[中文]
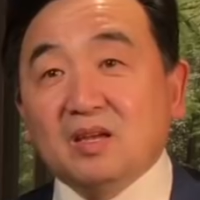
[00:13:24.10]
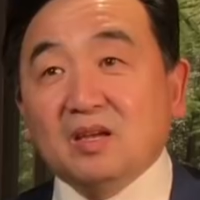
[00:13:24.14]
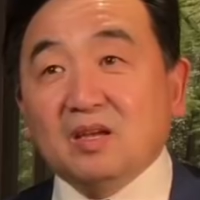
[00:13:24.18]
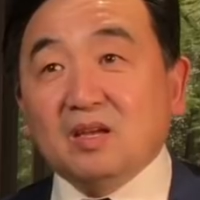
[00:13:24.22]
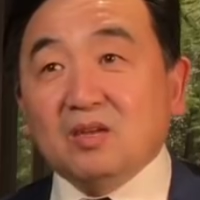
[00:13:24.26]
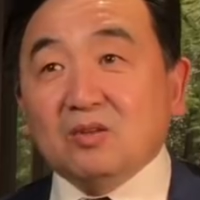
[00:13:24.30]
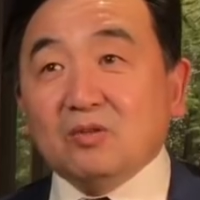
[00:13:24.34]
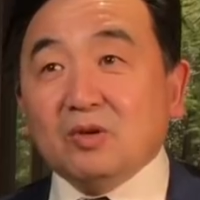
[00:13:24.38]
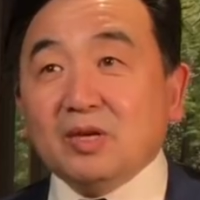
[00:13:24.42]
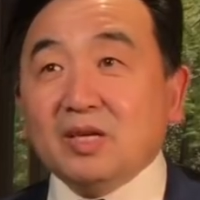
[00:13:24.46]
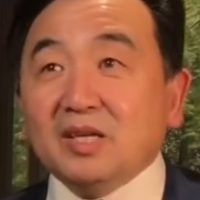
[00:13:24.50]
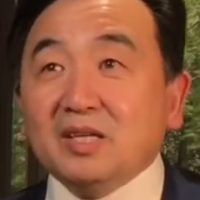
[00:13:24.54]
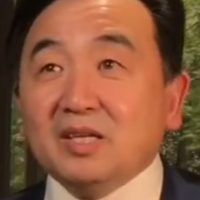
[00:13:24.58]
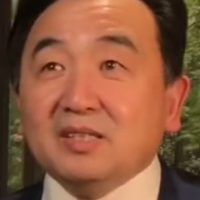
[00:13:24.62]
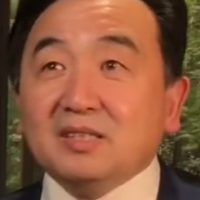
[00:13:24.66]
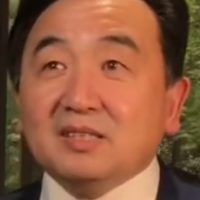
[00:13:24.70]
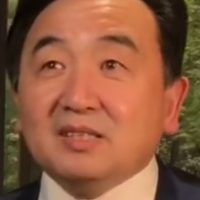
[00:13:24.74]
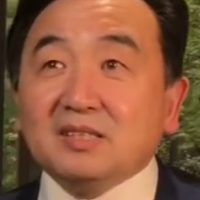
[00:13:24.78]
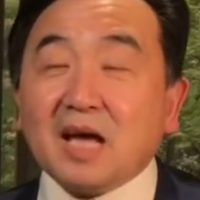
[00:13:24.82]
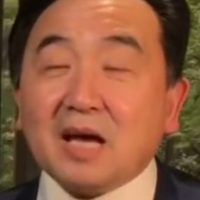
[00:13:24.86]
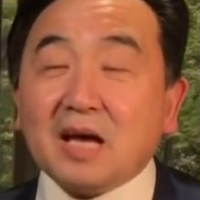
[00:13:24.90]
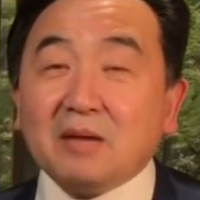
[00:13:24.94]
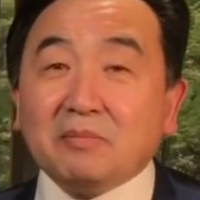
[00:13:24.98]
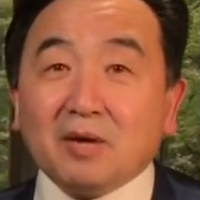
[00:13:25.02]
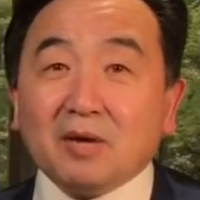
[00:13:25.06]
所以
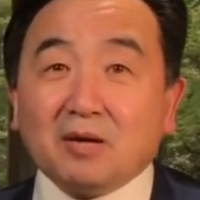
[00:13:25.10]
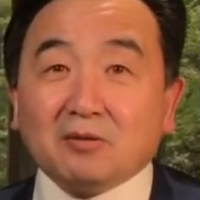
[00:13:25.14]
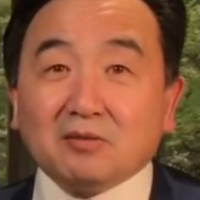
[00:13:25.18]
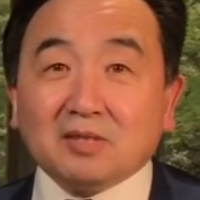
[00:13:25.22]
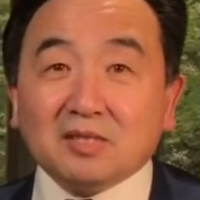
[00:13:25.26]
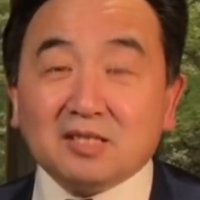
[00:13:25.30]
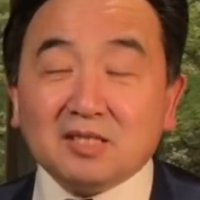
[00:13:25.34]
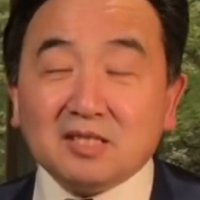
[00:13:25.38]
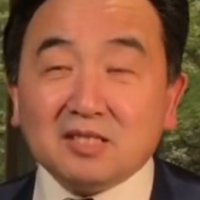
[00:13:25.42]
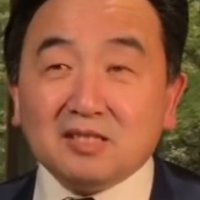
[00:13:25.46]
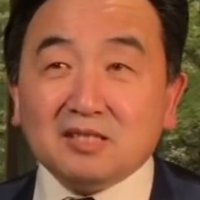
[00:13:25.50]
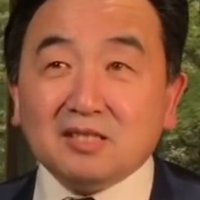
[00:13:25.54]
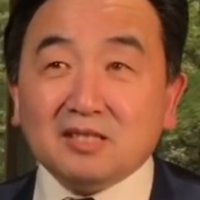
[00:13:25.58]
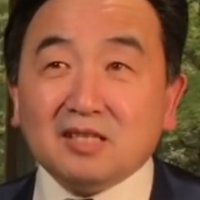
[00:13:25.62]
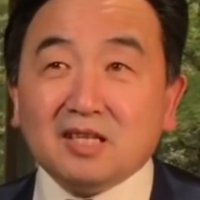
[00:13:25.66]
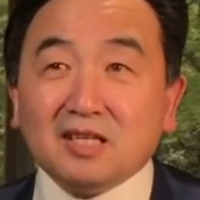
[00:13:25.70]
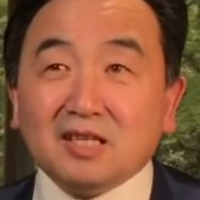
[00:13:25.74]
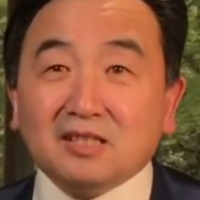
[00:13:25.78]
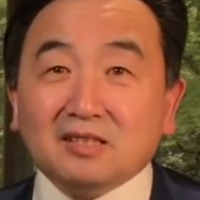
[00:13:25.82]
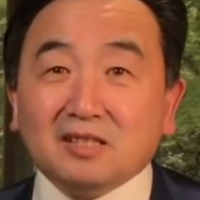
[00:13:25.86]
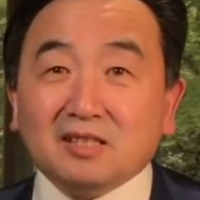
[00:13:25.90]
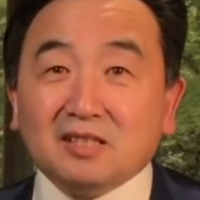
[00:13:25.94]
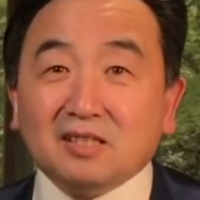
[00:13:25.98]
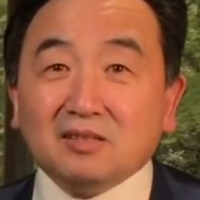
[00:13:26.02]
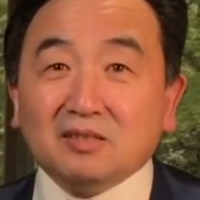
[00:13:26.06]
代表着今天
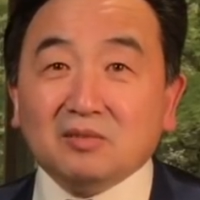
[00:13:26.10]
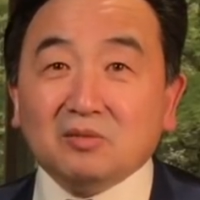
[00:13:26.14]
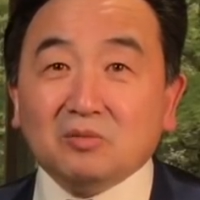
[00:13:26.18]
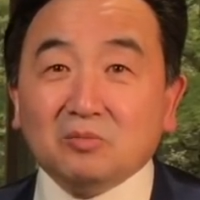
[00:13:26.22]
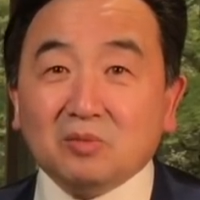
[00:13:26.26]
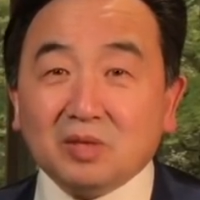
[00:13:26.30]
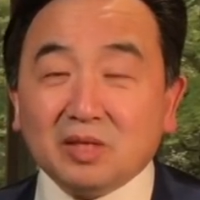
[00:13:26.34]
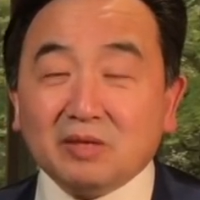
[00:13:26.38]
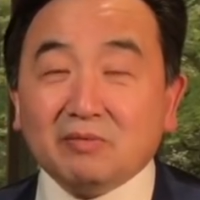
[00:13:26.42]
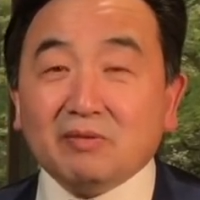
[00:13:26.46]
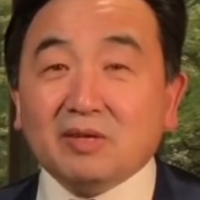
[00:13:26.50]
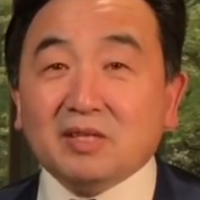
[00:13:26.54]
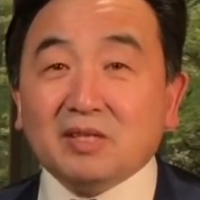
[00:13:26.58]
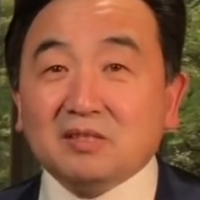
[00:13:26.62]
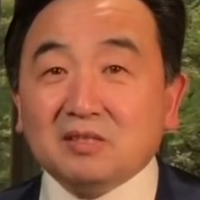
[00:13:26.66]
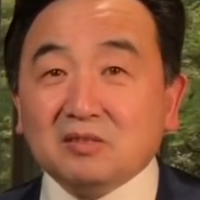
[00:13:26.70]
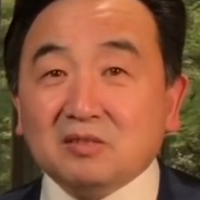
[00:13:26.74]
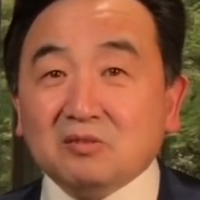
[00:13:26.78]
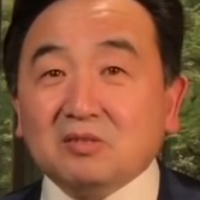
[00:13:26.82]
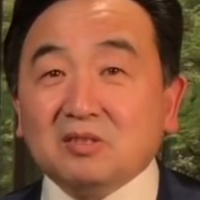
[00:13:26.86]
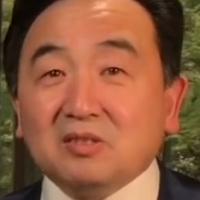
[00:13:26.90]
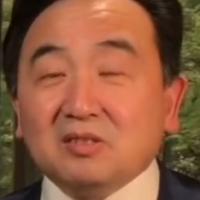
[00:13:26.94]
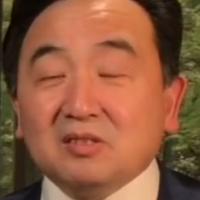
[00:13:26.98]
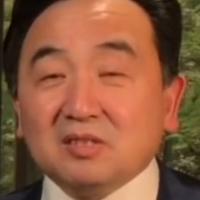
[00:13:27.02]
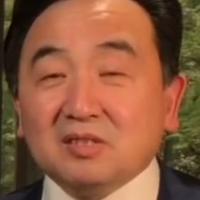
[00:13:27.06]
的，我以为
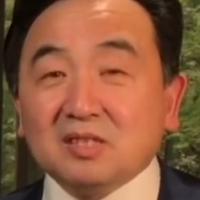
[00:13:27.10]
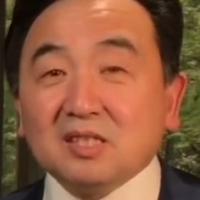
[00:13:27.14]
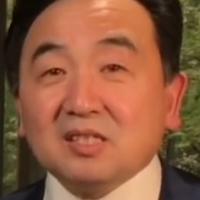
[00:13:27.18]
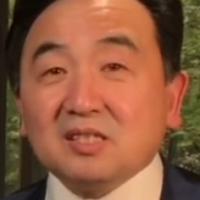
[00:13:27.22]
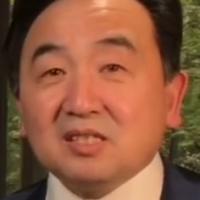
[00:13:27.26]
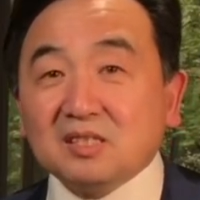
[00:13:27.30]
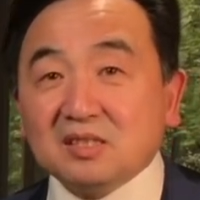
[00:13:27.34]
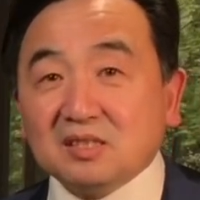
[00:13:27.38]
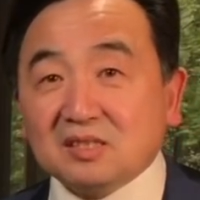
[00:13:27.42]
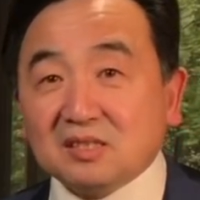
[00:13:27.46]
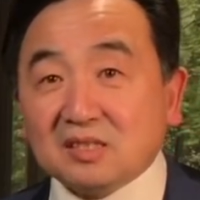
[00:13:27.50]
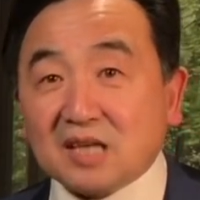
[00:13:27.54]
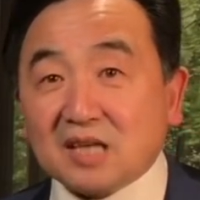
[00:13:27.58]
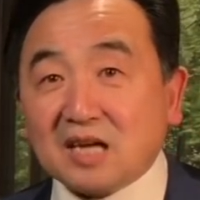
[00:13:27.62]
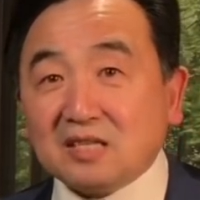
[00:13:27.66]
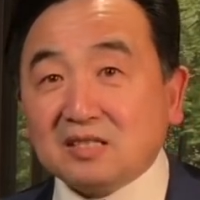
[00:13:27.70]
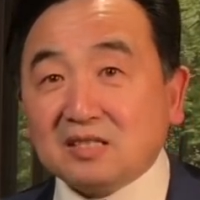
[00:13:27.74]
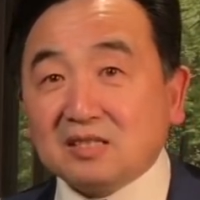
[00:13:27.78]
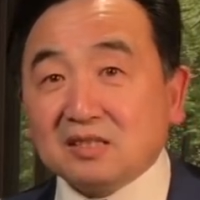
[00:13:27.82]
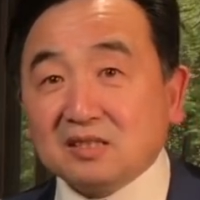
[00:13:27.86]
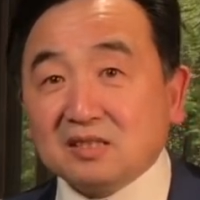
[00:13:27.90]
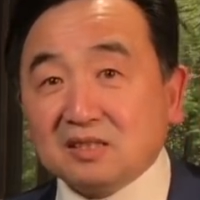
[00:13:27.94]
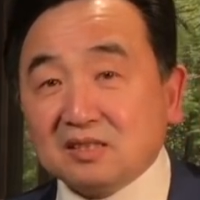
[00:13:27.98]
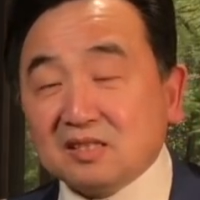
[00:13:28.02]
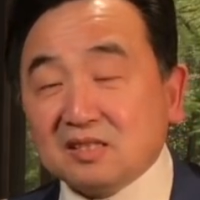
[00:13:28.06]
就是这是战
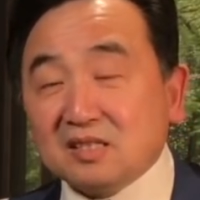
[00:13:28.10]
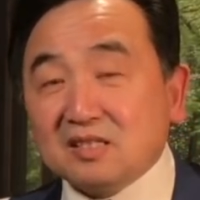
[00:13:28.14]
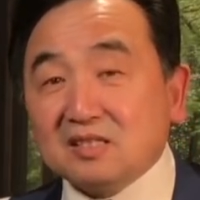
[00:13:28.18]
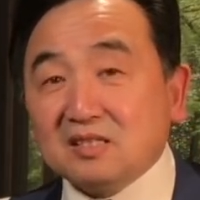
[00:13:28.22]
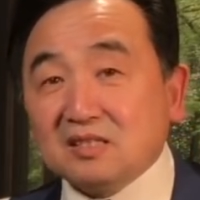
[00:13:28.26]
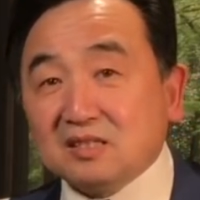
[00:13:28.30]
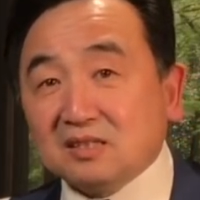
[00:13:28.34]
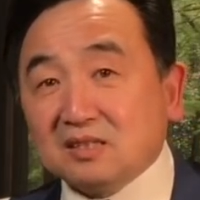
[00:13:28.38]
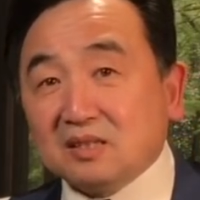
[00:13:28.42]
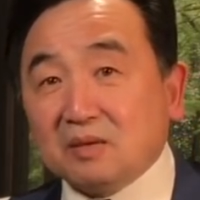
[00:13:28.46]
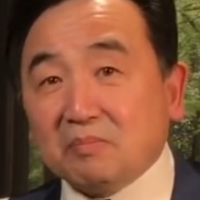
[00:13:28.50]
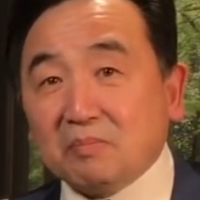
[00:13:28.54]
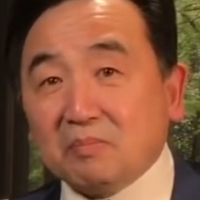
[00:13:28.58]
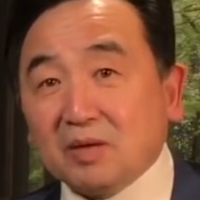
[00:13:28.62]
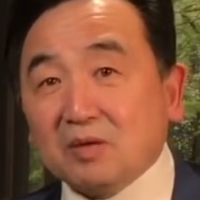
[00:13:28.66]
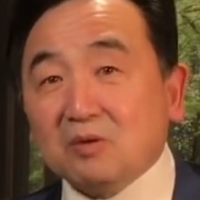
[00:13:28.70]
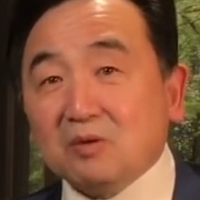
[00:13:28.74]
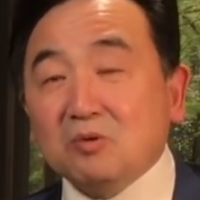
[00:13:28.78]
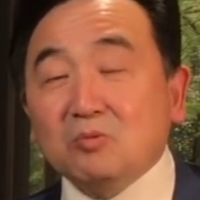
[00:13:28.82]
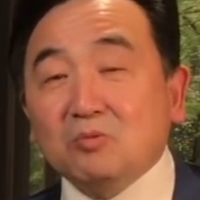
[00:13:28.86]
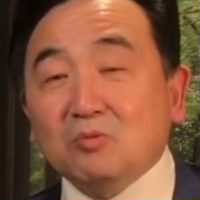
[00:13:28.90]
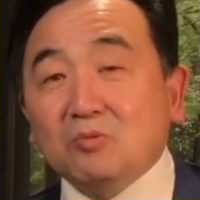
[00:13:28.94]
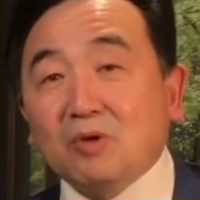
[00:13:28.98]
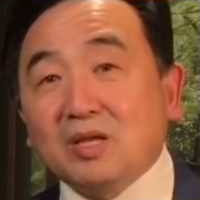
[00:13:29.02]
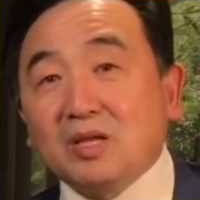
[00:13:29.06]
争真正的背
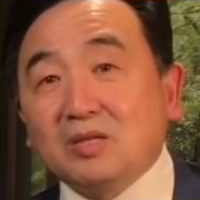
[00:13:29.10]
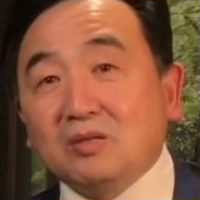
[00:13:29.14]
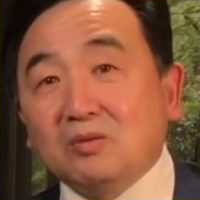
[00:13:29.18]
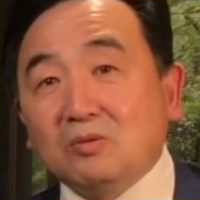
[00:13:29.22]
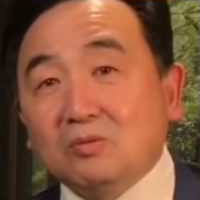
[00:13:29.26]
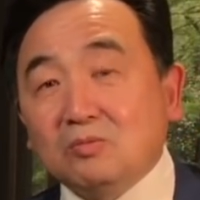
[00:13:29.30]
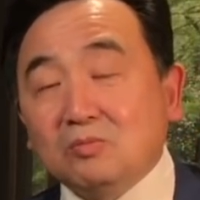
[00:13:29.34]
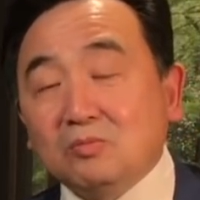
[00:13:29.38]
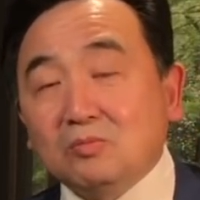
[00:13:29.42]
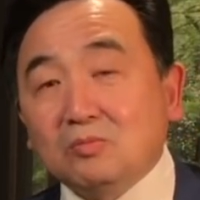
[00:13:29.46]
后缘由。